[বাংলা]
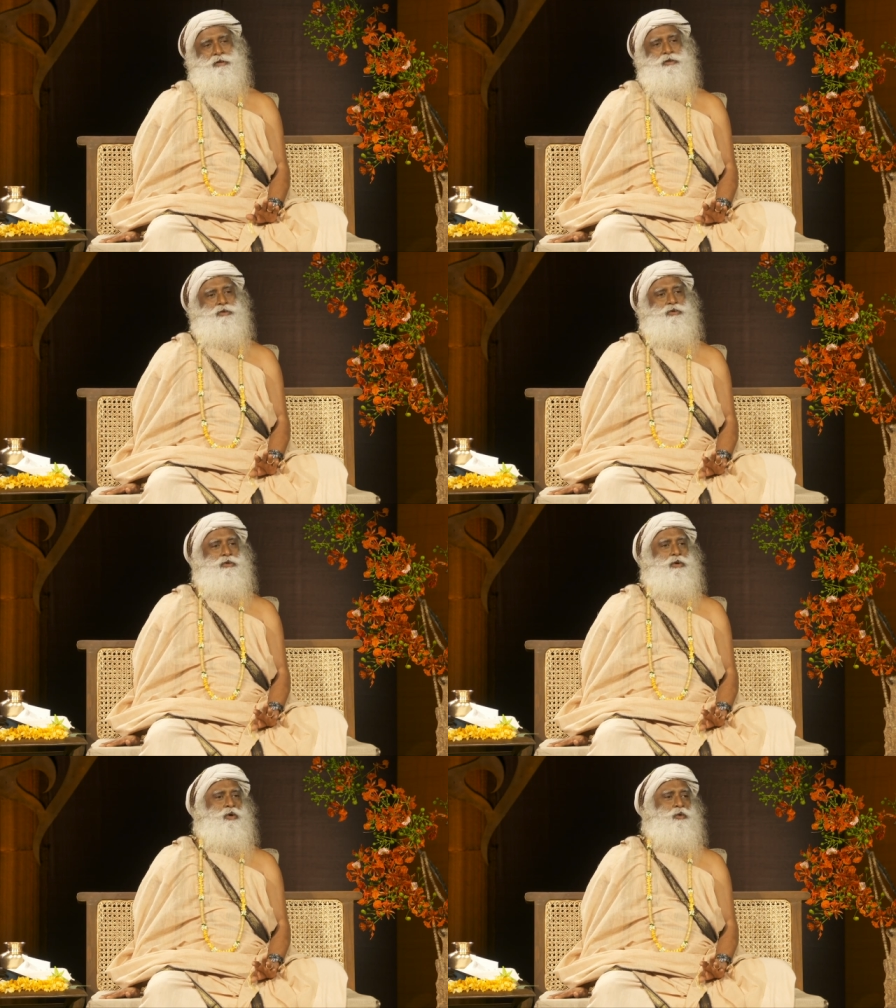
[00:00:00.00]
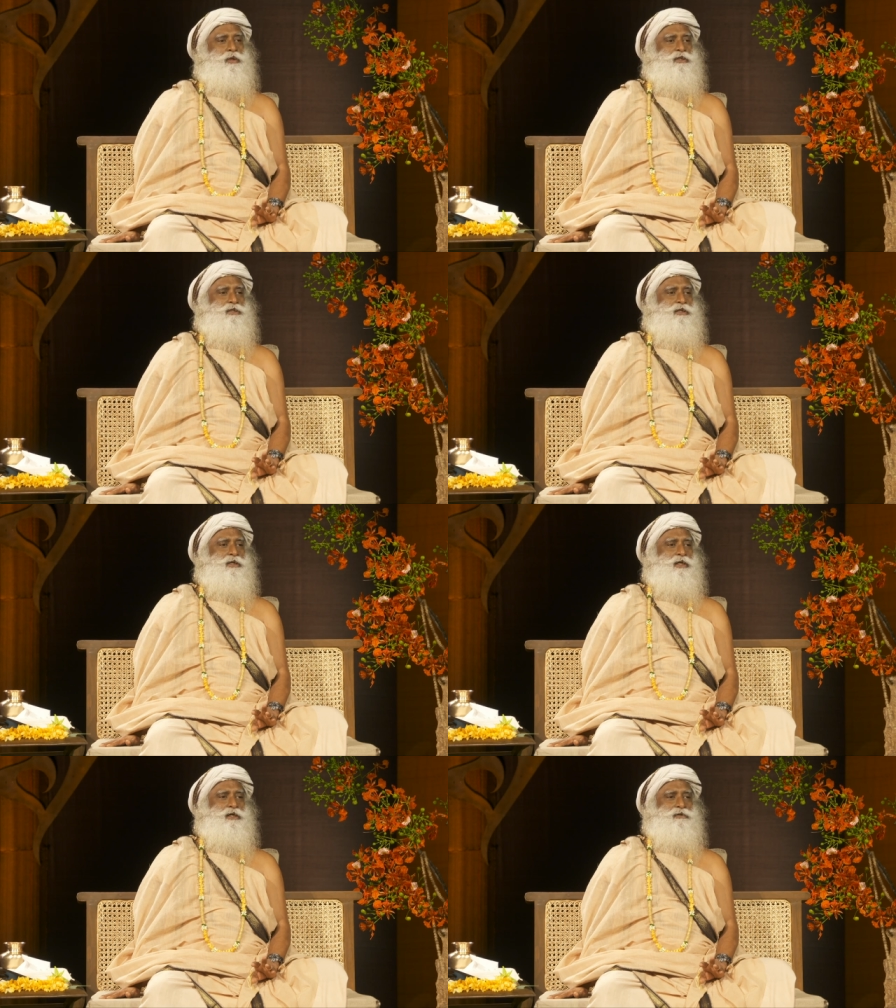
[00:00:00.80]
আপনি জীবনকে একটা
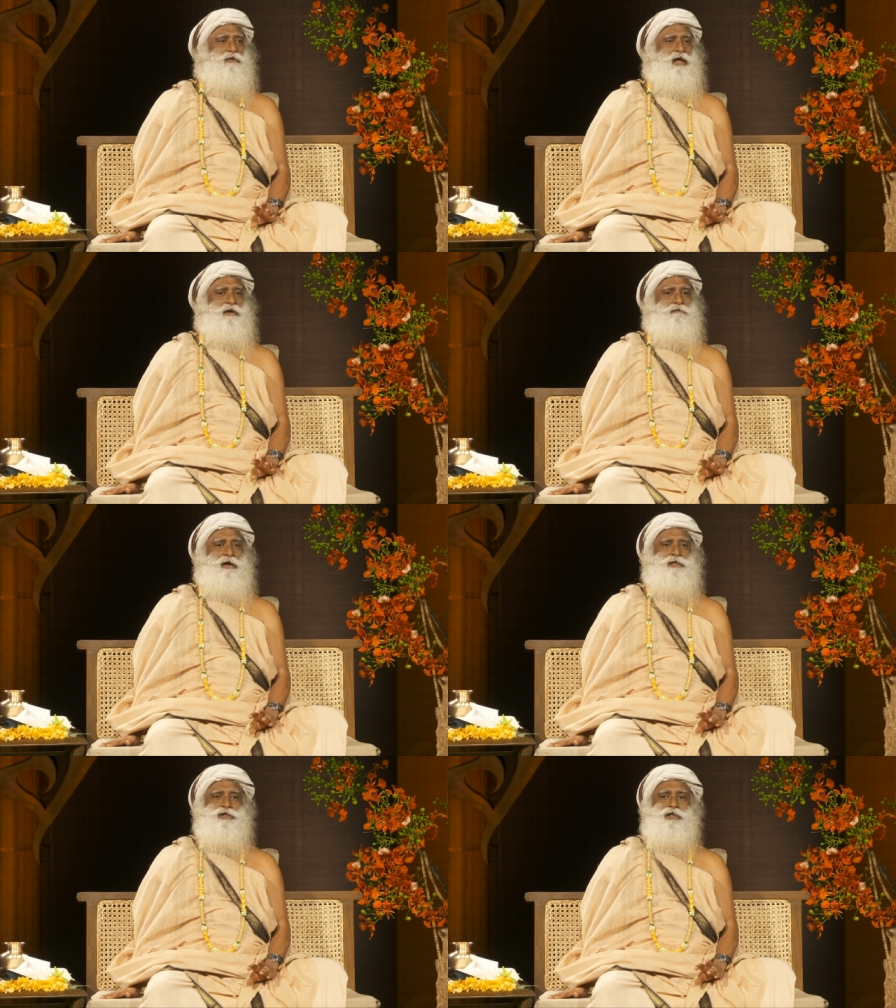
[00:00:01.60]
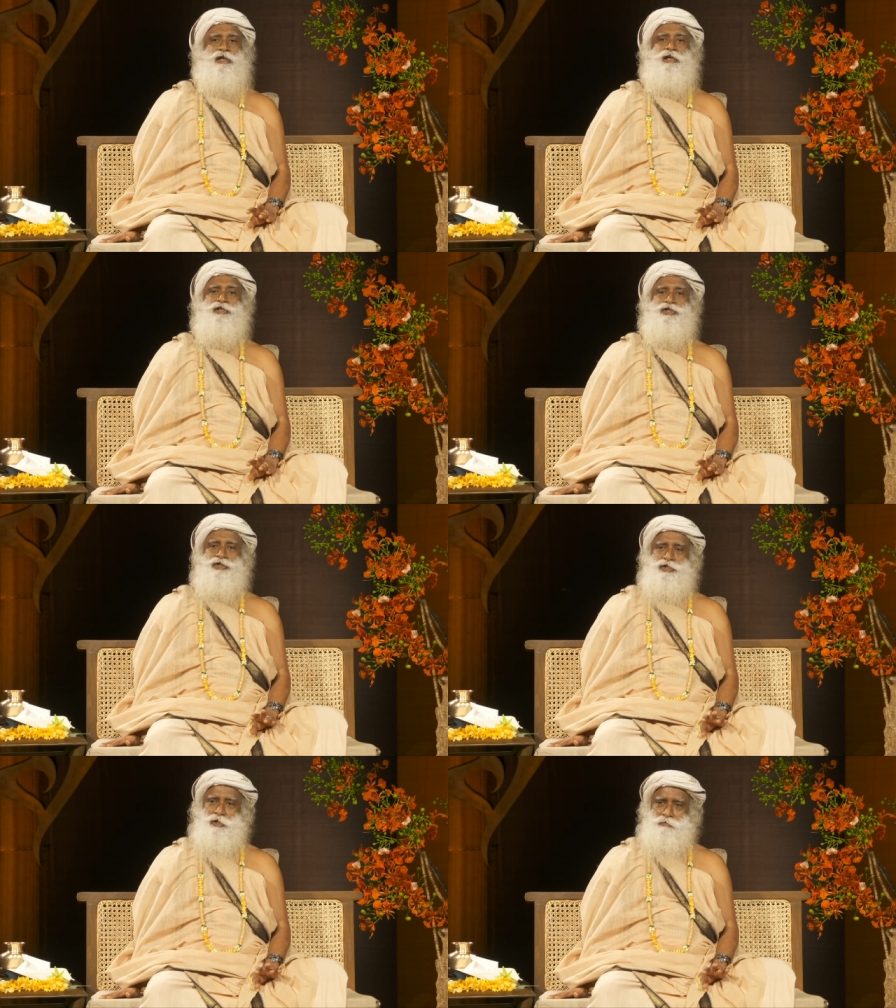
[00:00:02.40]
সম্পর্ক ভাবছেন
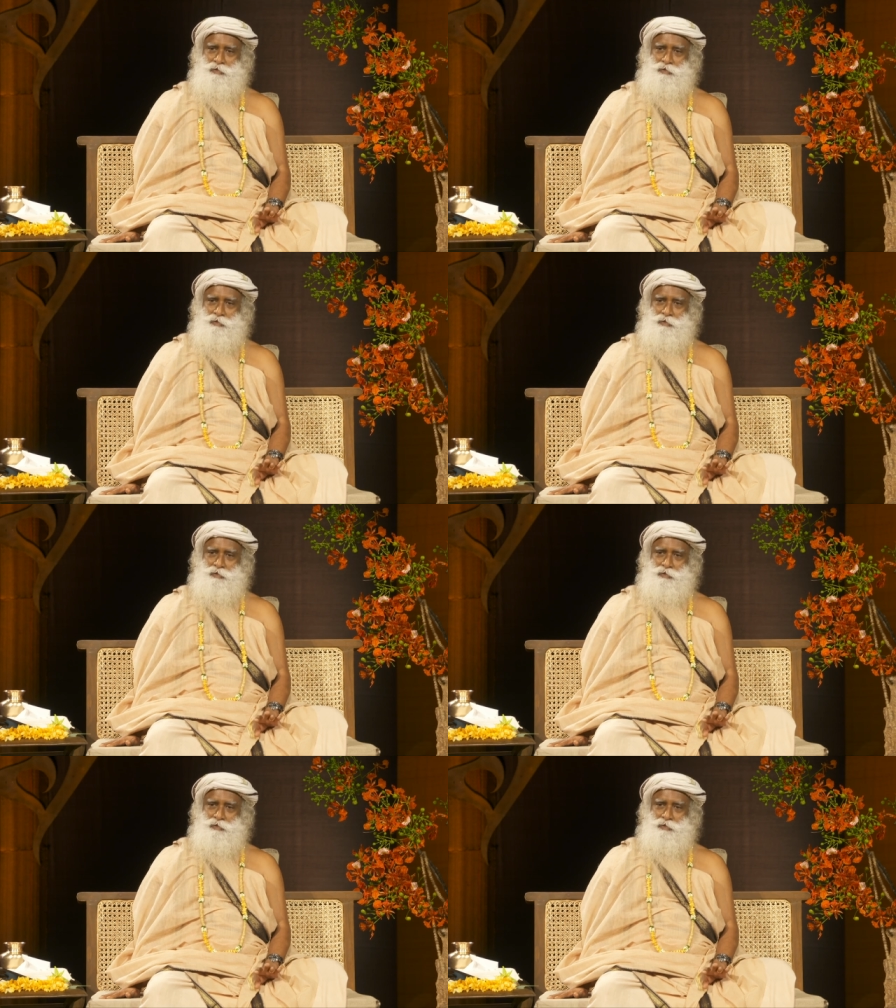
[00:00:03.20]
সবসময়